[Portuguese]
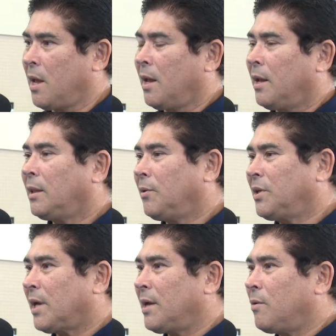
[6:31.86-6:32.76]
Então,
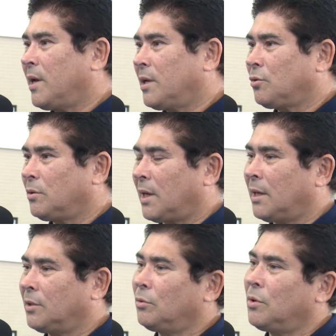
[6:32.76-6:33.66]
isso aí é um
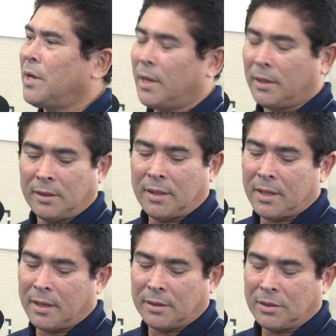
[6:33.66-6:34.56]
resultado
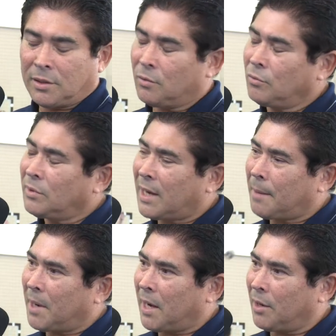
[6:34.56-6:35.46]
de, de um
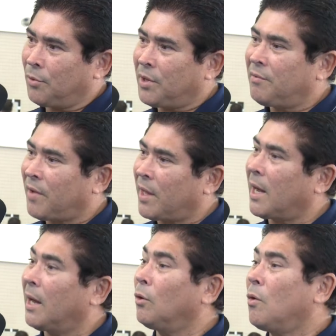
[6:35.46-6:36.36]
trabalho que vem
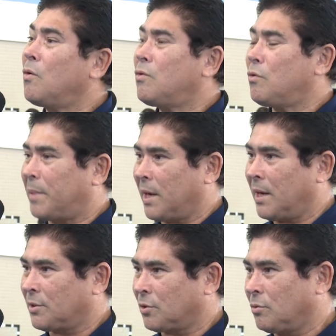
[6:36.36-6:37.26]
a longo
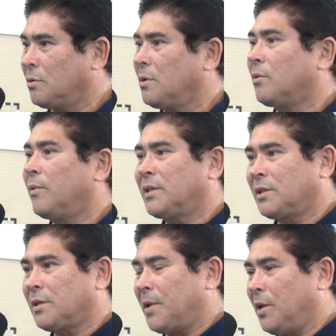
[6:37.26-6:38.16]
prazo com
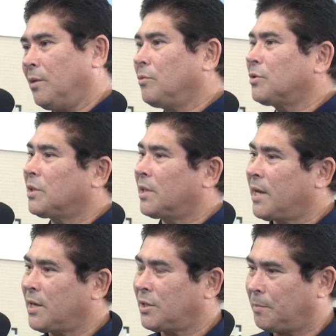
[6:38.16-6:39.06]
esses meninos,
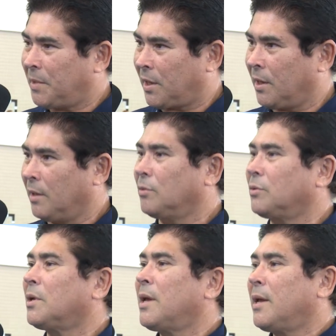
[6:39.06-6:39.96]
desde
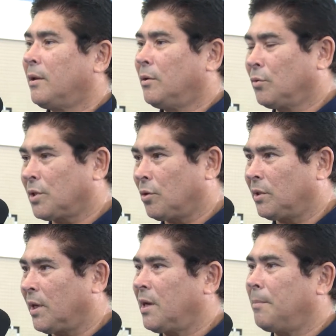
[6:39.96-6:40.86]
pequenos, no seu
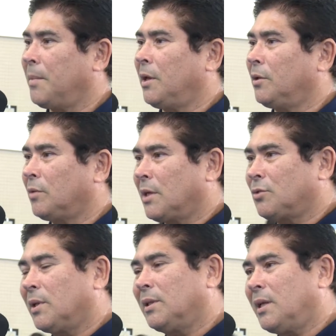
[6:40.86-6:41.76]
treinamento, na
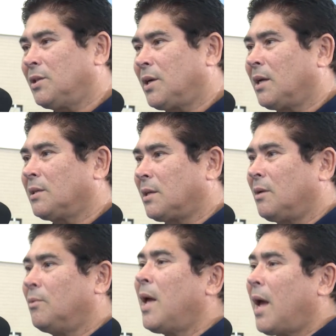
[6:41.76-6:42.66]
sua
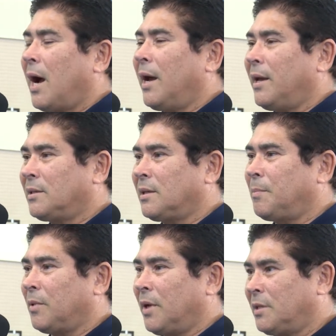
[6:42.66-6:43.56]
dedicação a esse
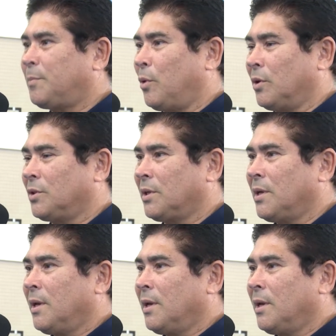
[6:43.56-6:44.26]
esporte.